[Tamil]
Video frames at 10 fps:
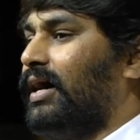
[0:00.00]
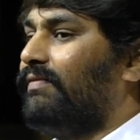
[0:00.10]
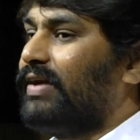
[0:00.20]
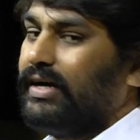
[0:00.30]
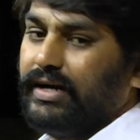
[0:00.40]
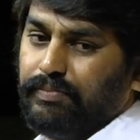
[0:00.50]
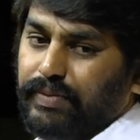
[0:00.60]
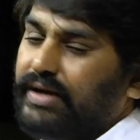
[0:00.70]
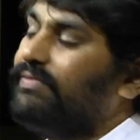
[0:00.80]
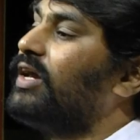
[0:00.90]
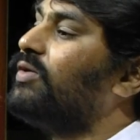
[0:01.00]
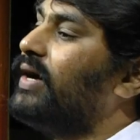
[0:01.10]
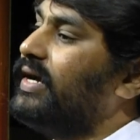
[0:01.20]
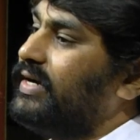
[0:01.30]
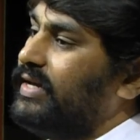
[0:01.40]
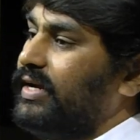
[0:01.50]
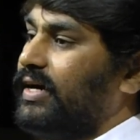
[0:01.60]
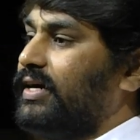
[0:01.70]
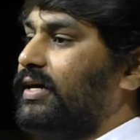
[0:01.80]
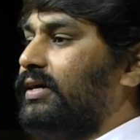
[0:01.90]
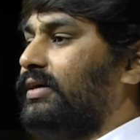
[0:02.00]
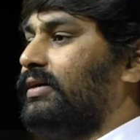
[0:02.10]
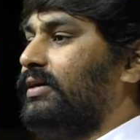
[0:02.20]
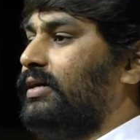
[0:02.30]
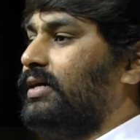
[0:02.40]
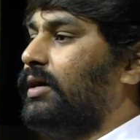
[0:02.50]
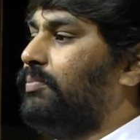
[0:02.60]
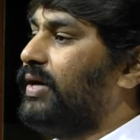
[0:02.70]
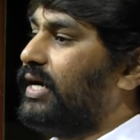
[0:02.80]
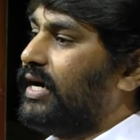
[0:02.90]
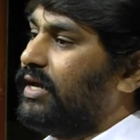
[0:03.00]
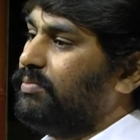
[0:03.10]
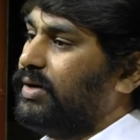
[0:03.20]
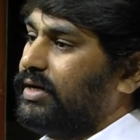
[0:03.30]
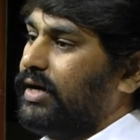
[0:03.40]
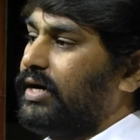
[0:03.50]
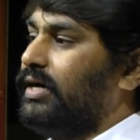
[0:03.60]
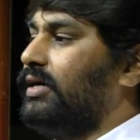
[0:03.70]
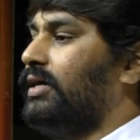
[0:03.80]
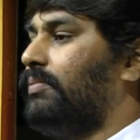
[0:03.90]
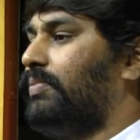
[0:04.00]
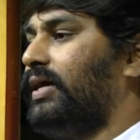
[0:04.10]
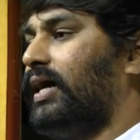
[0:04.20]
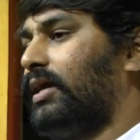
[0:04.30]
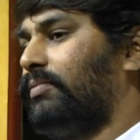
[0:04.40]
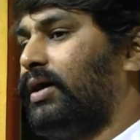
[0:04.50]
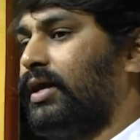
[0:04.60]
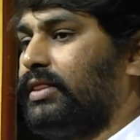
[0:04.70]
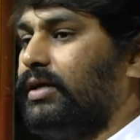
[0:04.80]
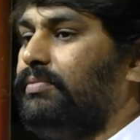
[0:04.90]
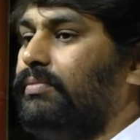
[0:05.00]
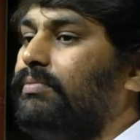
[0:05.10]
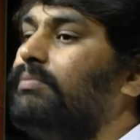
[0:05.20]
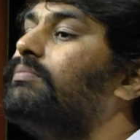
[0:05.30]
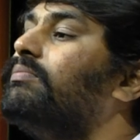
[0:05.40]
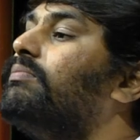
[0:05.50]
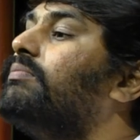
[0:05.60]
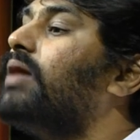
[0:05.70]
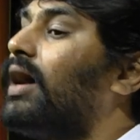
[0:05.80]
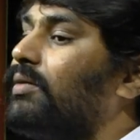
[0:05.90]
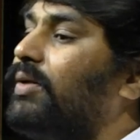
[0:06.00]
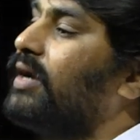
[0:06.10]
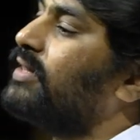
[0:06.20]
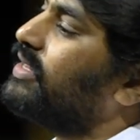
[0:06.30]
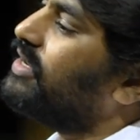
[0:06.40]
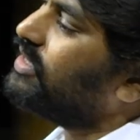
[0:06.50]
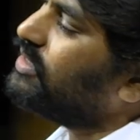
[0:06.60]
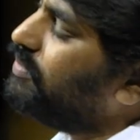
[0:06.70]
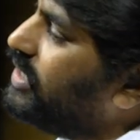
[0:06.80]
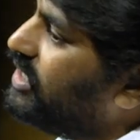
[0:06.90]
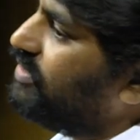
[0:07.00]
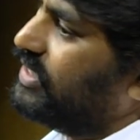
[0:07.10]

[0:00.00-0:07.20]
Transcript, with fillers: அவர்கள் எப்படி வருவாய் ஈட்டினார்கள் எப்படி கடன்பட்டார்கள் எப்படி அடமானத்தை அடமானத்தில் இருந்து மீண்டு